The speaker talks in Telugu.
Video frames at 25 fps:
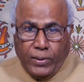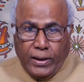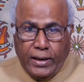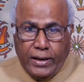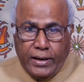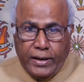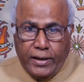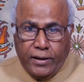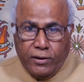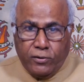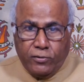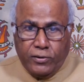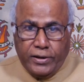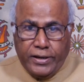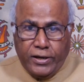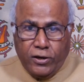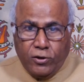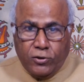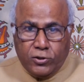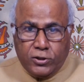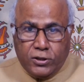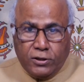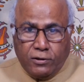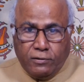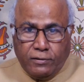పాలేరు
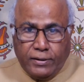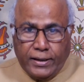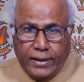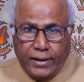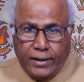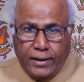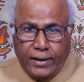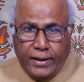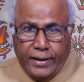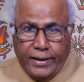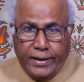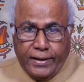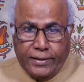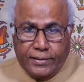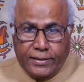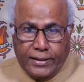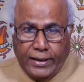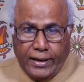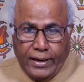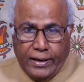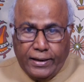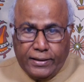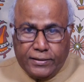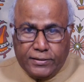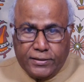నియోజకవర్గానికి
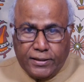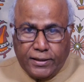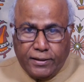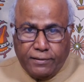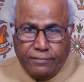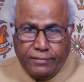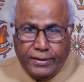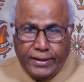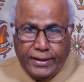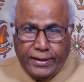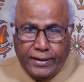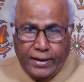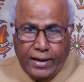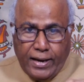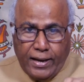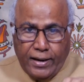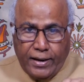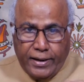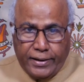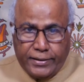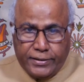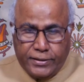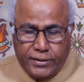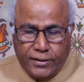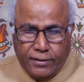తరలించడమే నా
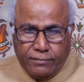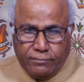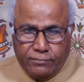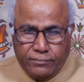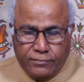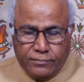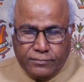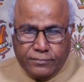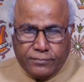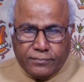లక్ష్యం